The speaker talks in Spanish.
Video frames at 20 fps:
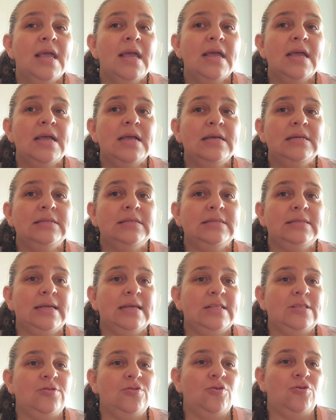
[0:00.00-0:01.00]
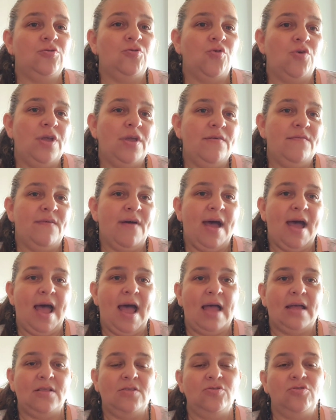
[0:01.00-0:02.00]
este no nos
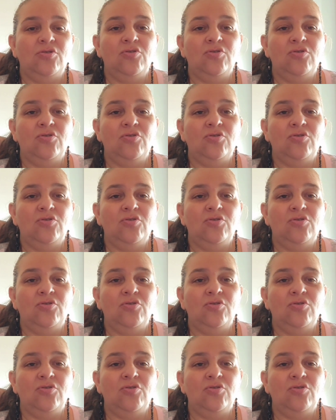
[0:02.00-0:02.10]
iba, no